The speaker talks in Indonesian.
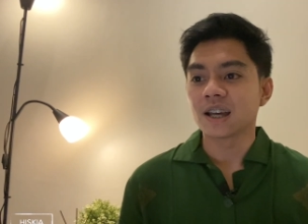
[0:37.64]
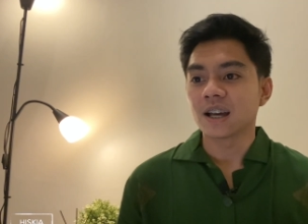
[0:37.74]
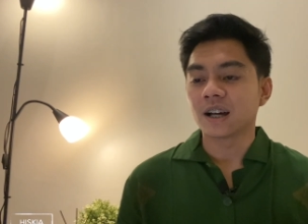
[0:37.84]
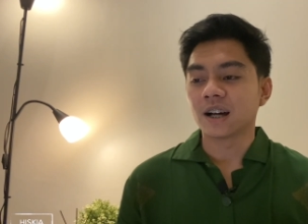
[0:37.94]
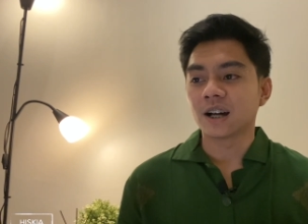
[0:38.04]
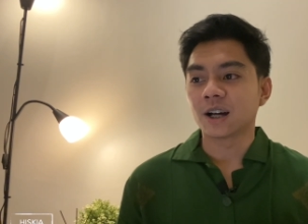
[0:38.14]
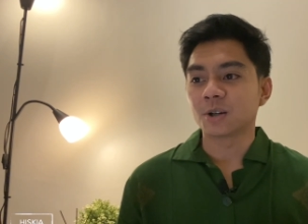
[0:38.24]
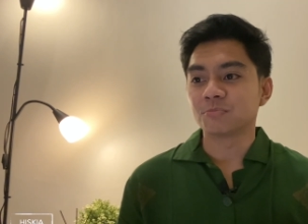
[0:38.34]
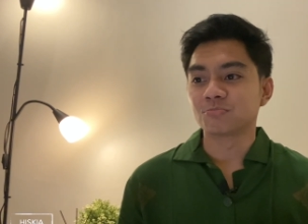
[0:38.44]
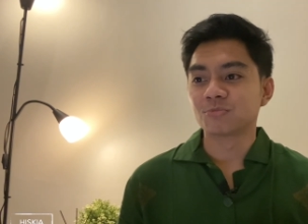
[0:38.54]

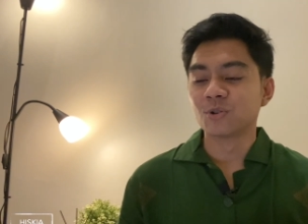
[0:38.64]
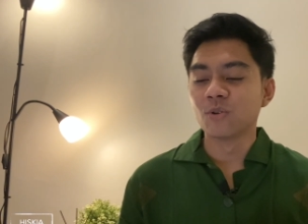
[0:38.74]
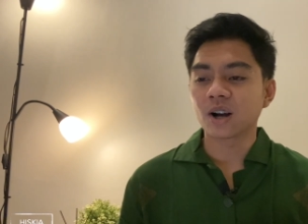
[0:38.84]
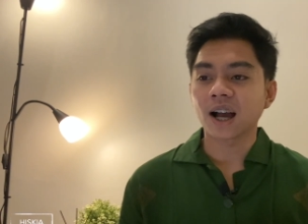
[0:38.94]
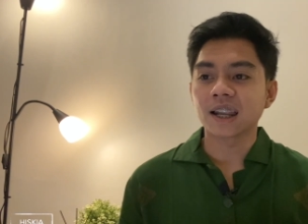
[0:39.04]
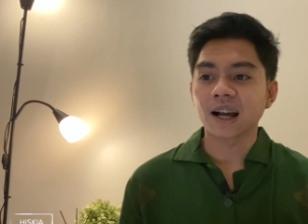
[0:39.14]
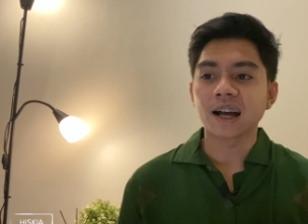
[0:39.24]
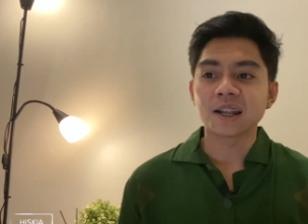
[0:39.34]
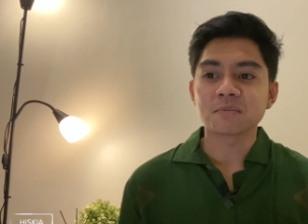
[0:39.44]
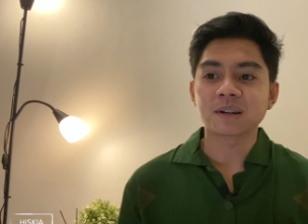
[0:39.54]
uh, gue
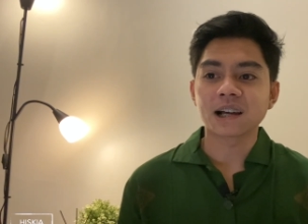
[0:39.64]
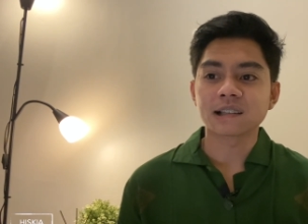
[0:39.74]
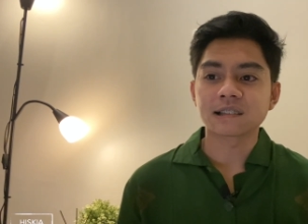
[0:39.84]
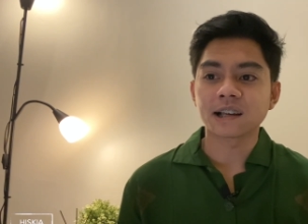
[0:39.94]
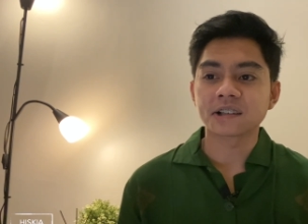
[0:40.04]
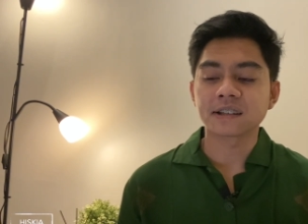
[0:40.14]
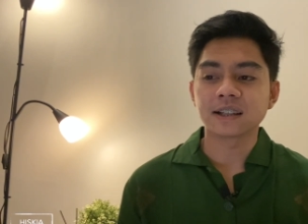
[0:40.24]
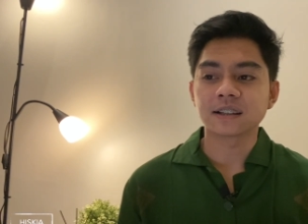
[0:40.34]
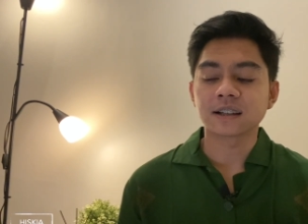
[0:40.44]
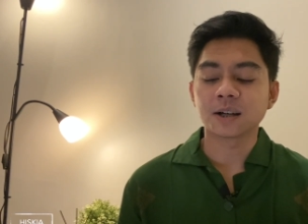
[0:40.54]
kadang-kadang merasa
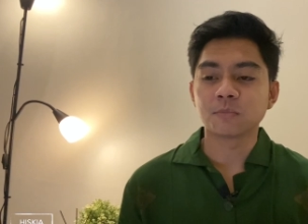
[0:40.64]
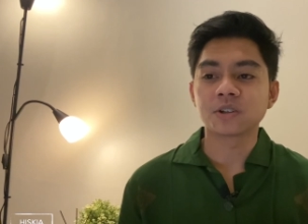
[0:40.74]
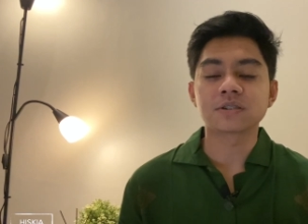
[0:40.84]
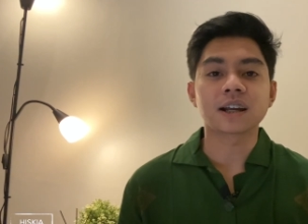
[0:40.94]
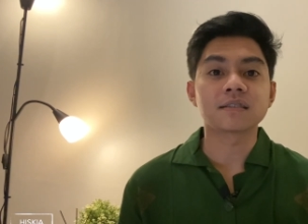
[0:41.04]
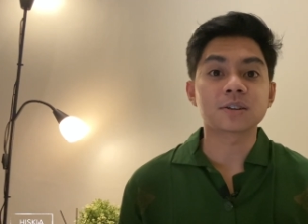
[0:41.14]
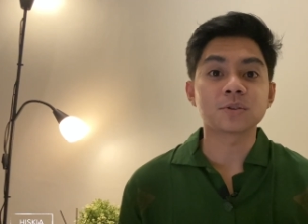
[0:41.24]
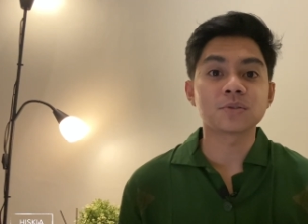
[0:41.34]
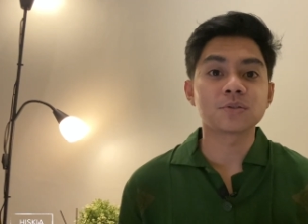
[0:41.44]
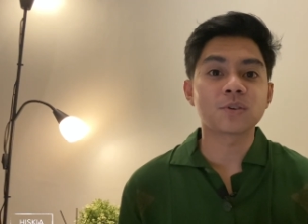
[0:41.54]
skin uh, moisturizer
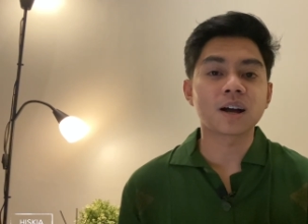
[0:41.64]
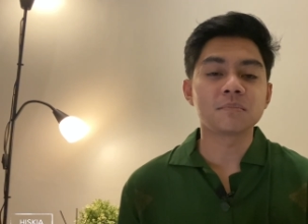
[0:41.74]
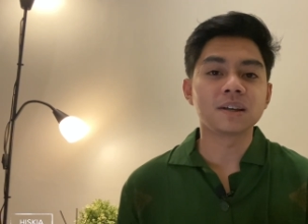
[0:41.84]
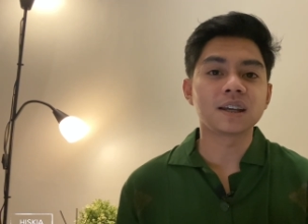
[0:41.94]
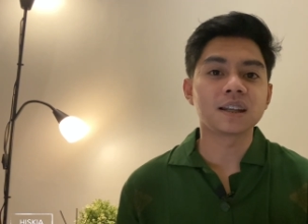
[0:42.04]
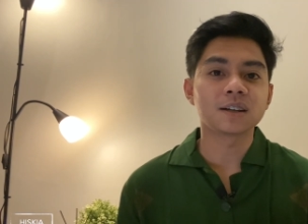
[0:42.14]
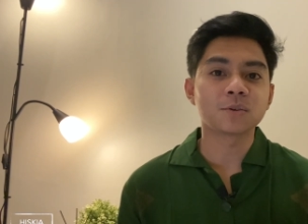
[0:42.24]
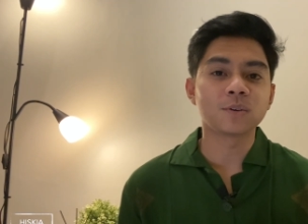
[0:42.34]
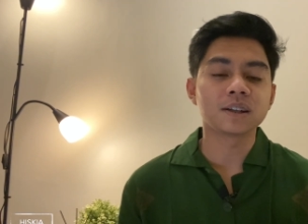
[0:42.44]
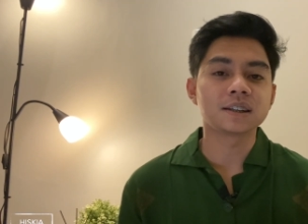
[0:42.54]
tuh suka bikin
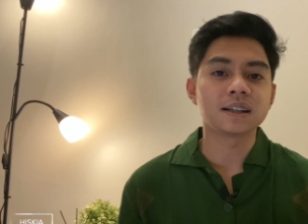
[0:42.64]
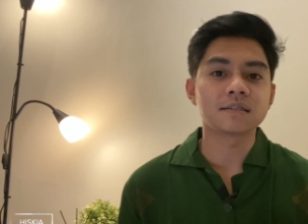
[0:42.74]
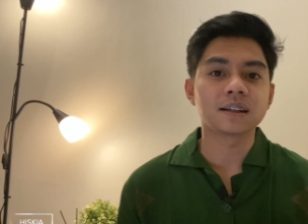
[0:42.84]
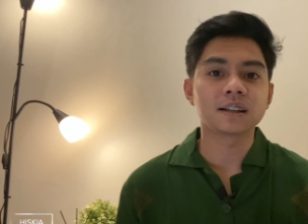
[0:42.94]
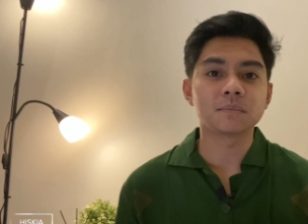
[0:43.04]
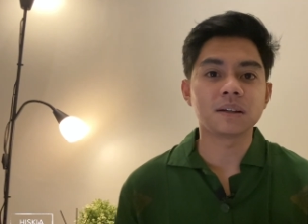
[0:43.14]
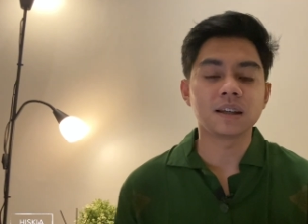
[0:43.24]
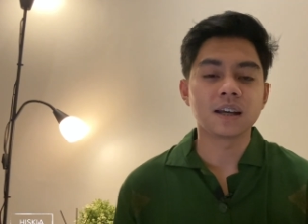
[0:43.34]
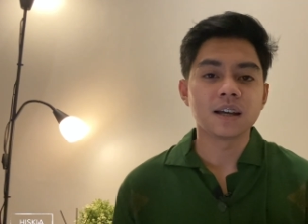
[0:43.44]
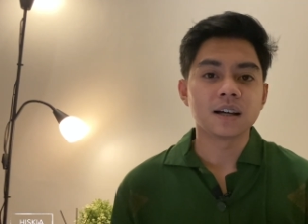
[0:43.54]
kulit jadi sedikit
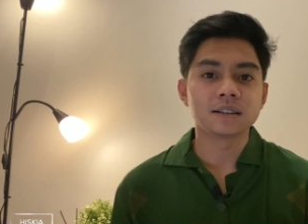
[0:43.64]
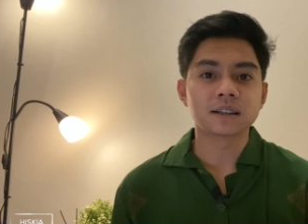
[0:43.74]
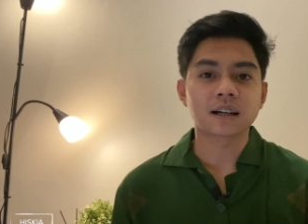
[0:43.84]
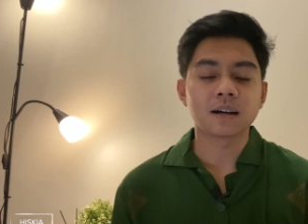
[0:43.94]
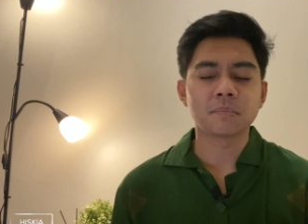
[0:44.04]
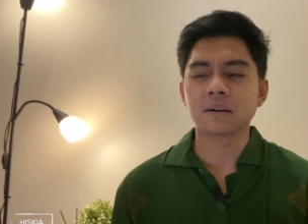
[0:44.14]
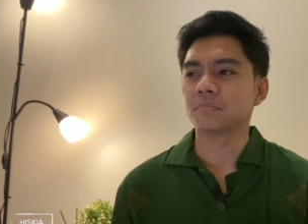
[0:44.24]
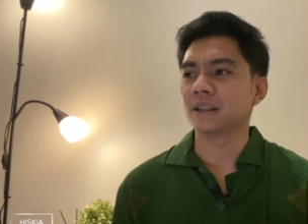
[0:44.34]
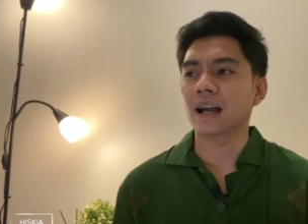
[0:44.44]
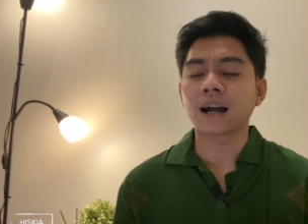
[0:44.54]
lebih uh, jer apa
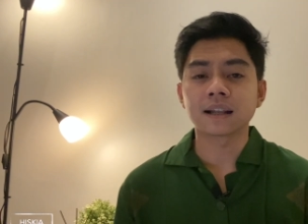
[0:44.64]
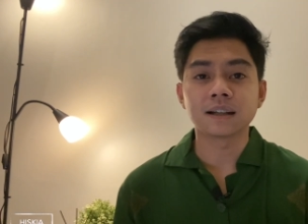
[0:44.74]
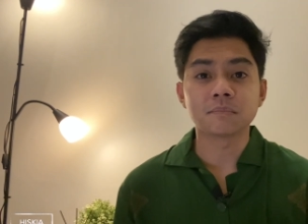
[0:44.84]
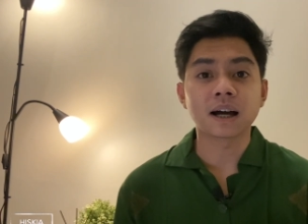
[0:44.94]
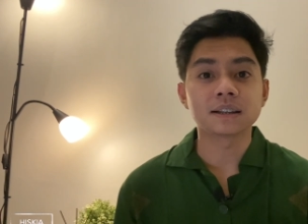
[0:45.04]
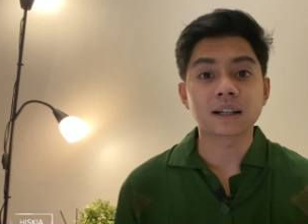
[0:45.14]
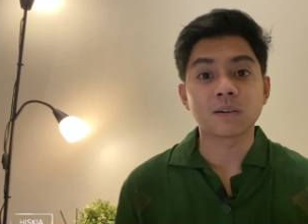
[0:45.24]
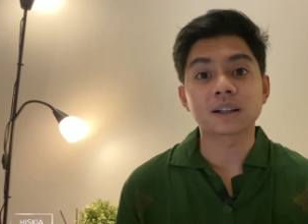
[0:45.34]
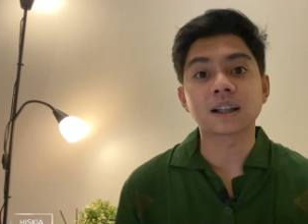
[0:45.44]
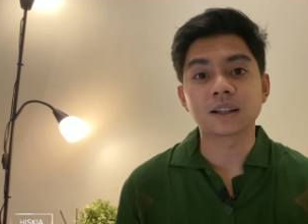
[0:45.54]
minyakan dan bahkan
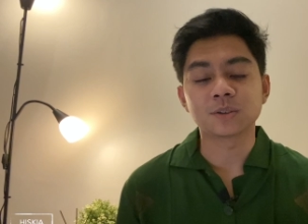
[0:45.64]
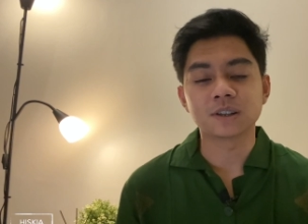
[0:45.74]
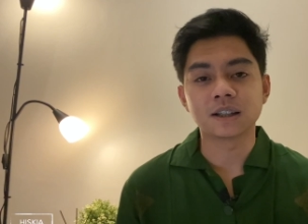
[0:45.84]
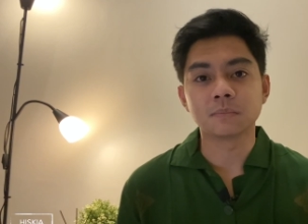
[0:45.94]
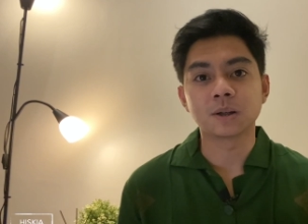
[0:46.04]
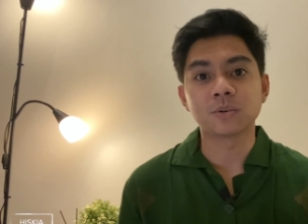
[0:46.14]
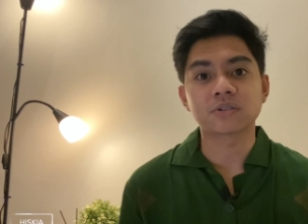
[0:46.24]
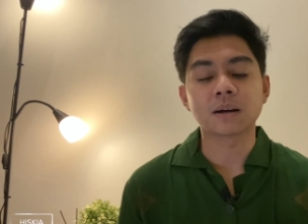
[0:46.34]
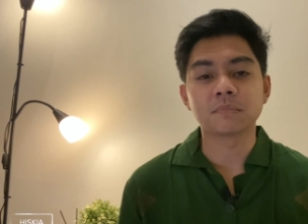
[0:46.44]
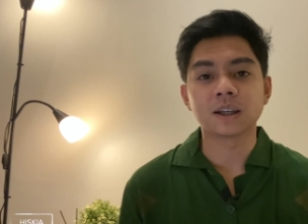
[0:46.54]
jerawatan gitu, jadi lebih
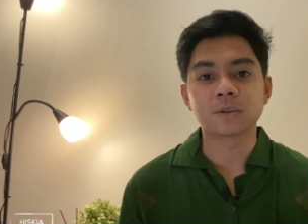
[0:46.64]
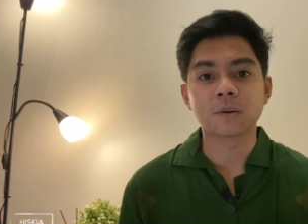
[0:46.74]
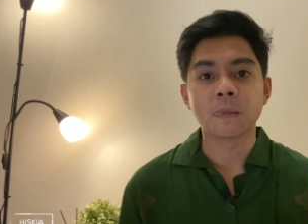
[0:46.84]
kusam gitu.